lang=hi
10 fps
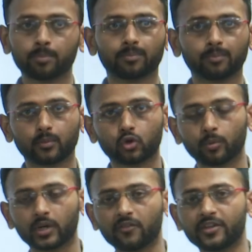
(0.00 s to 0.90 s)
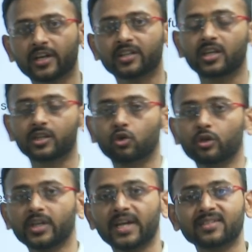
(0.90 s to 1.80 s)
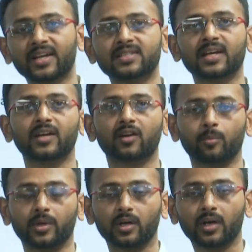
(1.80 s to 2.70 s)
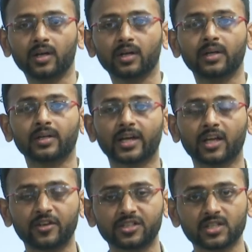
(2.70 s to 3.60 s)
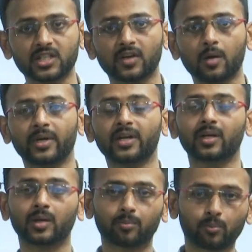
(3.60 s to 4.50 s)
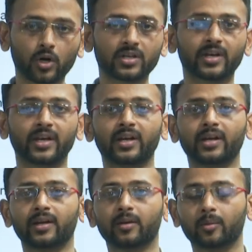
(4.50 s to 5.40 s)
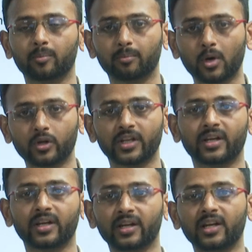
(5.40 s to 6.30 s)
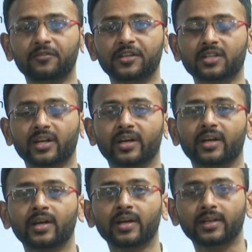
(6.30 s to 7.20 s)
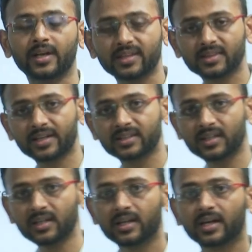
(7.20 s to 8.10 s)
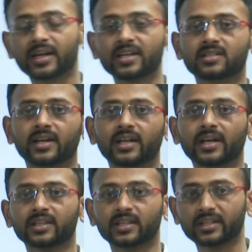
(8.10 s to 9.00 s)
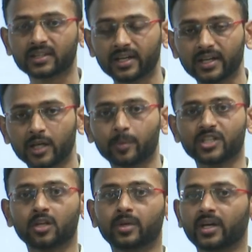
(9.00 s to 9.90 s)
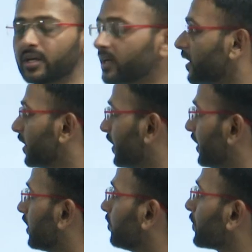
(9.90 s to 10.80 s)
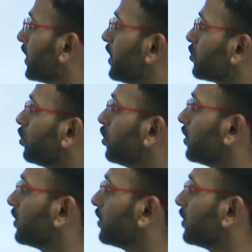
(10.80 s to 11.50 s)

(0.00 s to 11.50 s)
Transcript: आप टोपोग्राफी जाके देखते हो कि कैसा कैसा है वहाँ पे है ना क्या क्या फीचर्स हैं वहाँ पे पॉन्ड है माउंटेन है हिली फीचर है या कितना कितना रेस्ड है या कितना कितना डिप्रेशन में है एरिया सो